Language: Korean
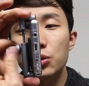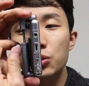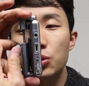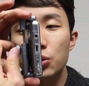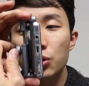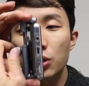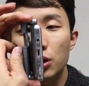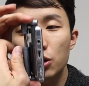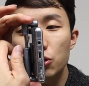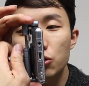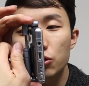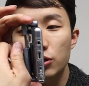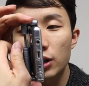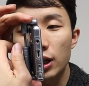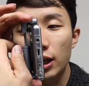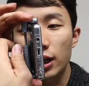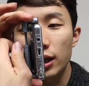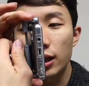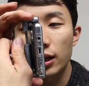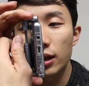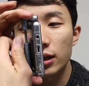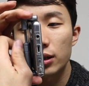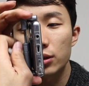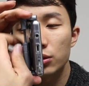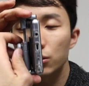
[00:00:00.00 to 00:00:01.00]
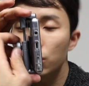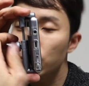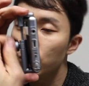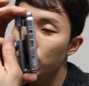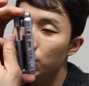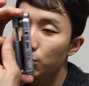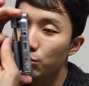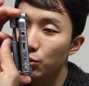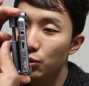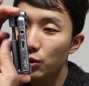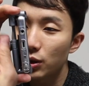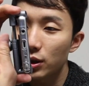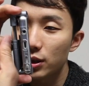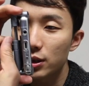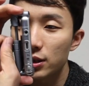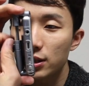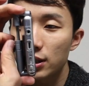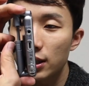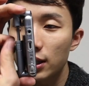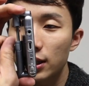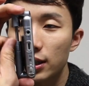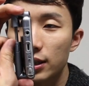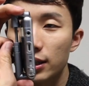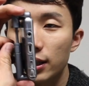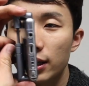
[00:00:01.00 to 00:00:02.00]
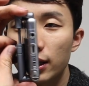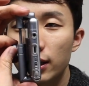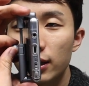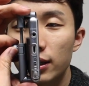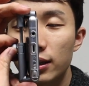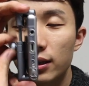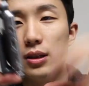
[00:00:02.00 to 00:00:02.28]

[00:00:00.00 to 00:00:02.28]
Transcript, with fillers: 조여주라 성 모양이 상하네